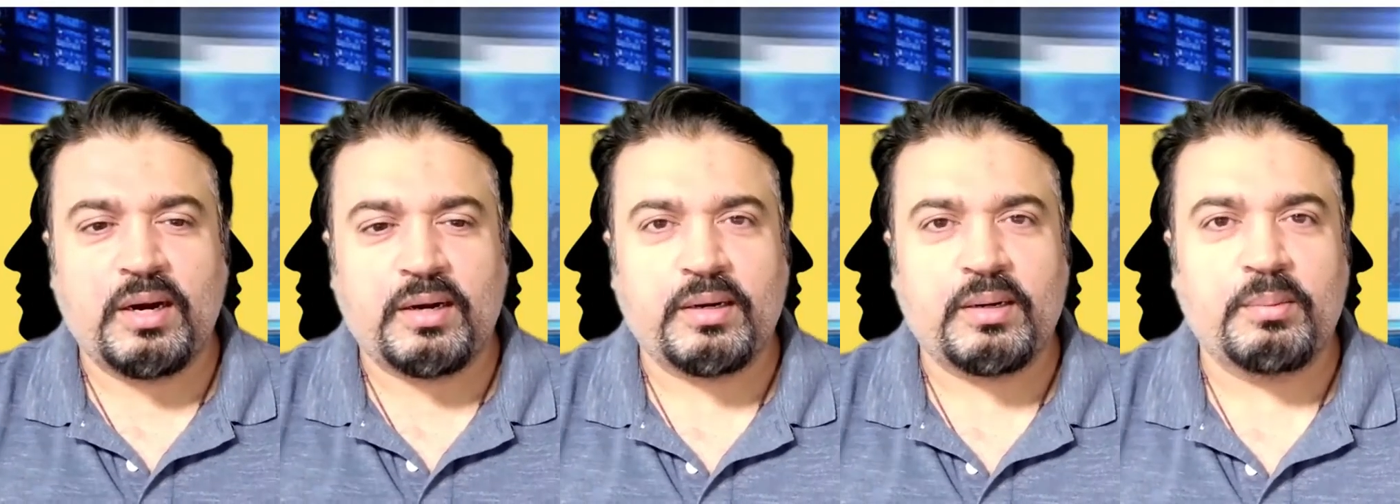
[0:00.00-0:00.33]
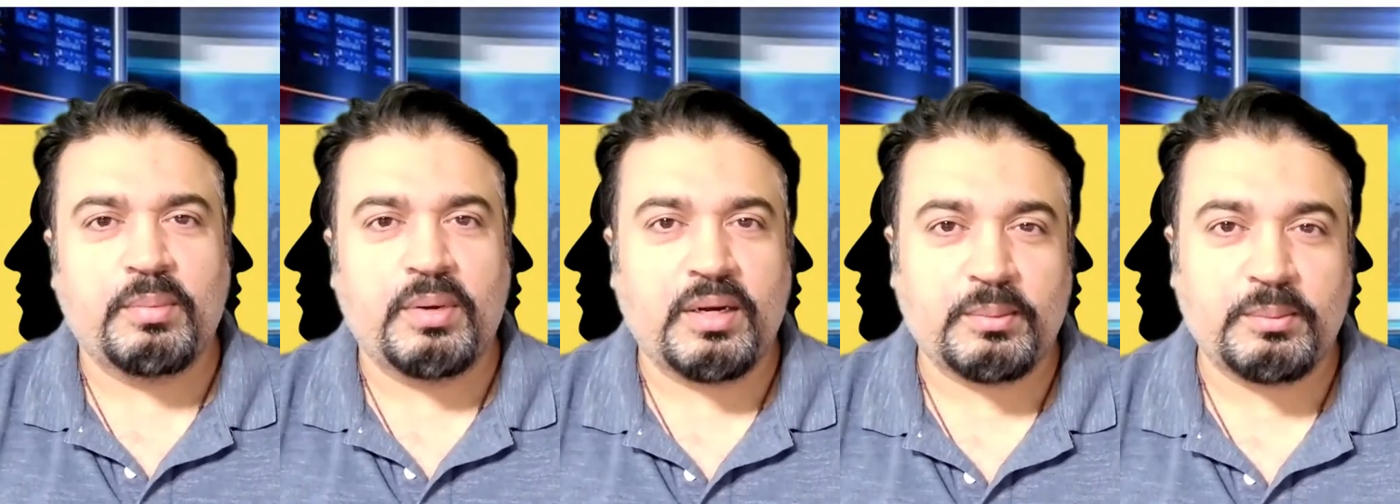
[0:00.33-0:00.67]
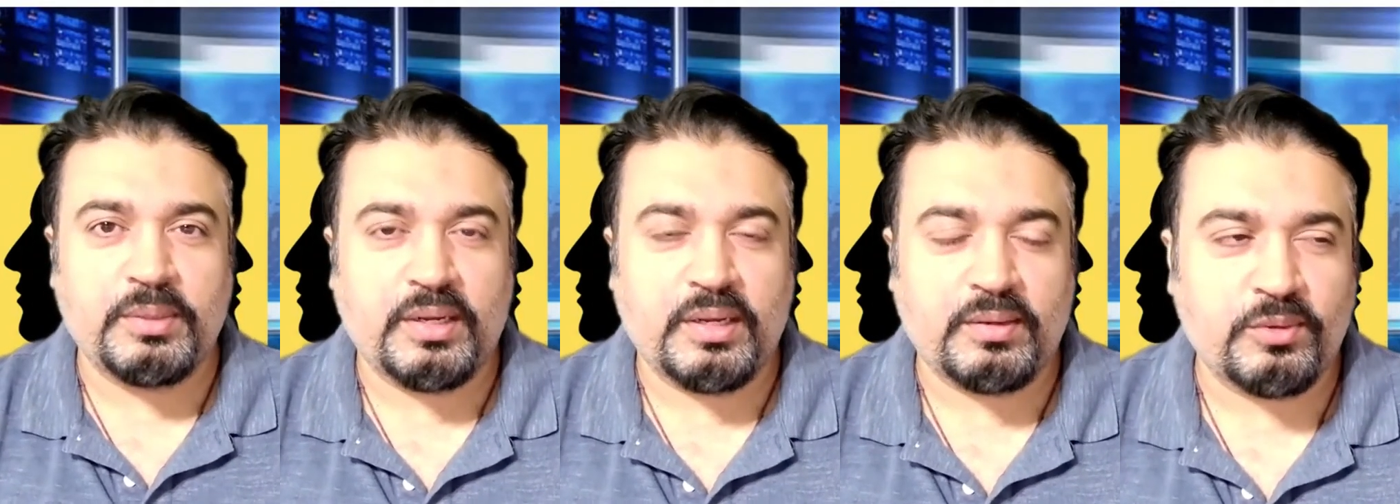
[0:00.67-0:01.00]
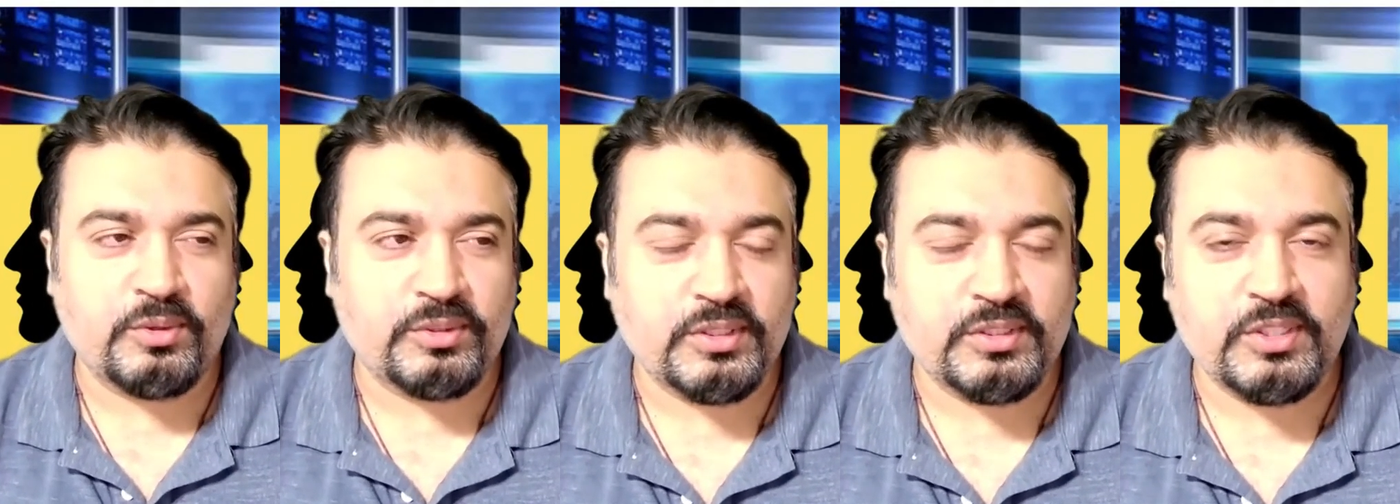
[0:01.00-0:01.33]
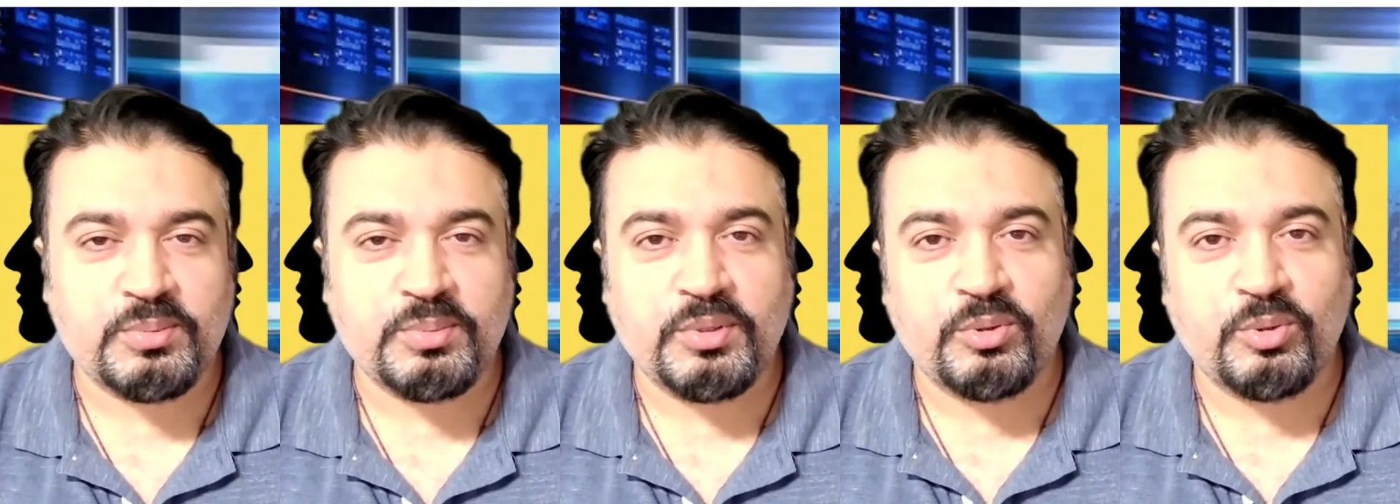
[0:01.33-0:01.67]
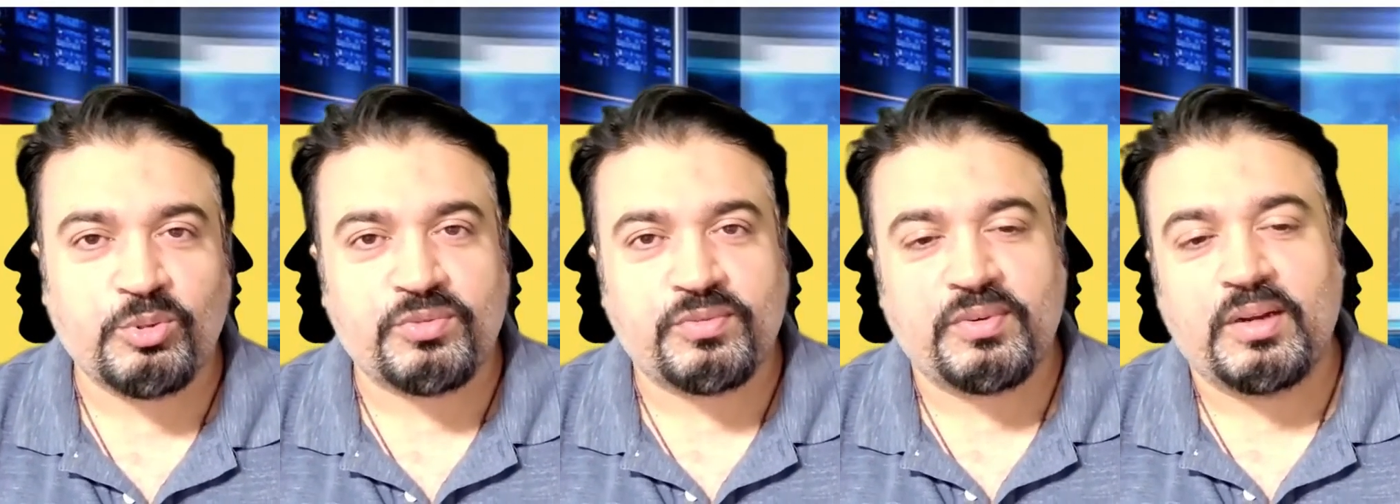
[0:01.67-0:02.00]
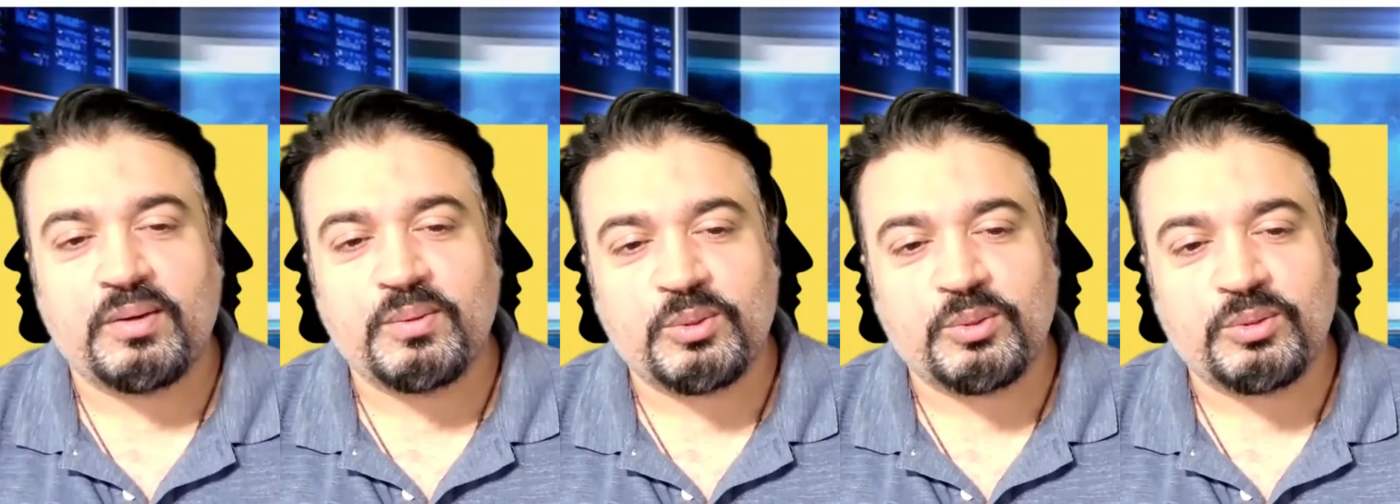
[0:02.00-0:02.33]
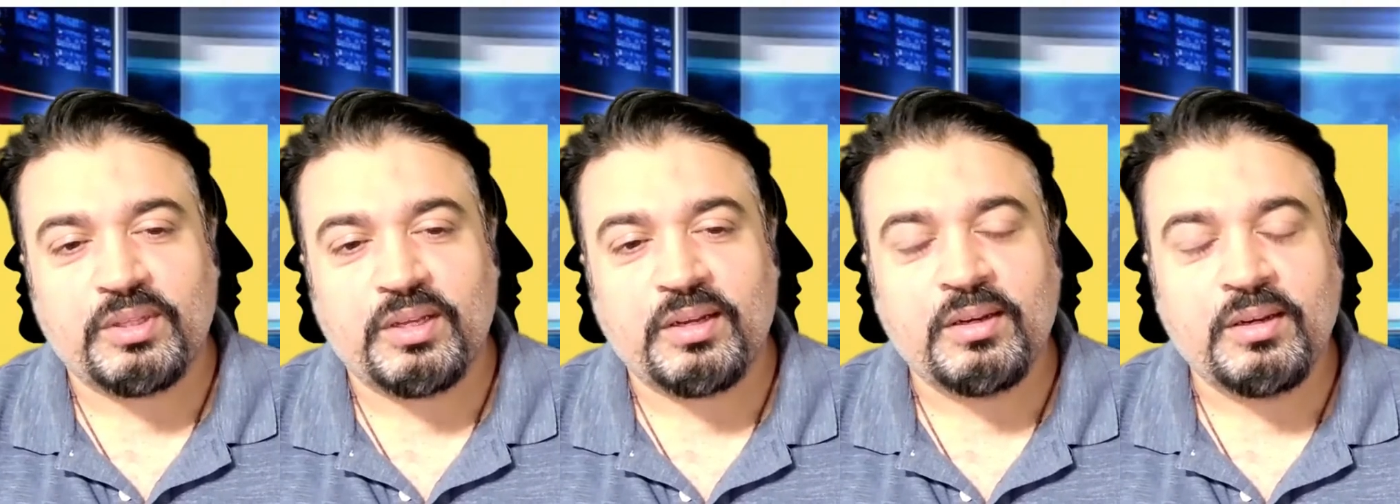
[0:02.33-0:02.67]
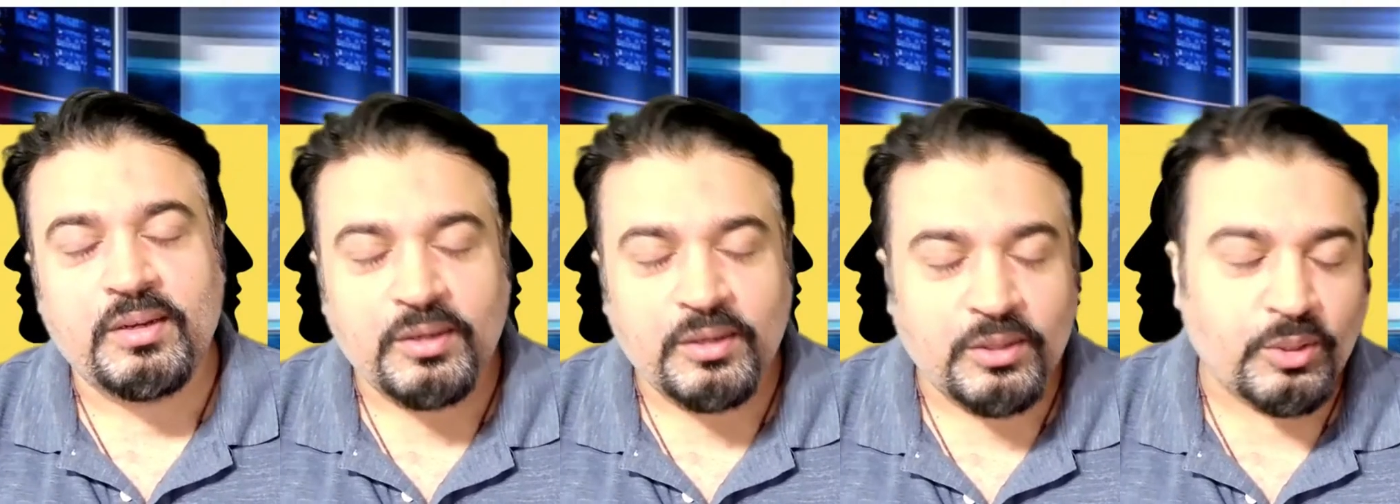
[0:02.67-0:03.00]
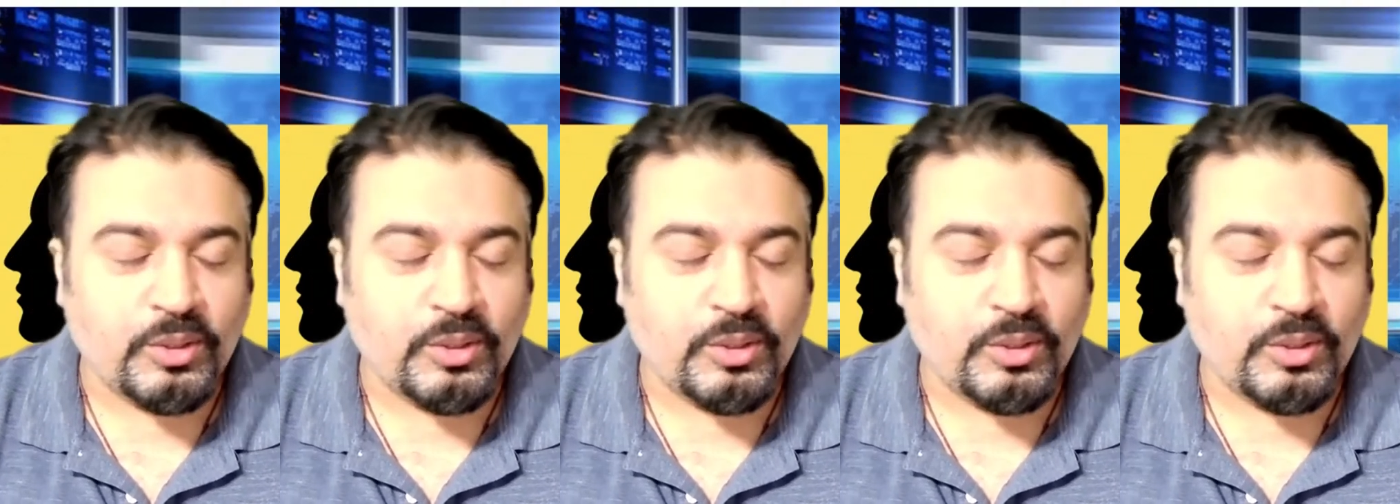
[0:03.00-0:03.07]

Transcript: गार्डन बाग बनाया हुआ होता है जिसमें रोज फ्लावर होता है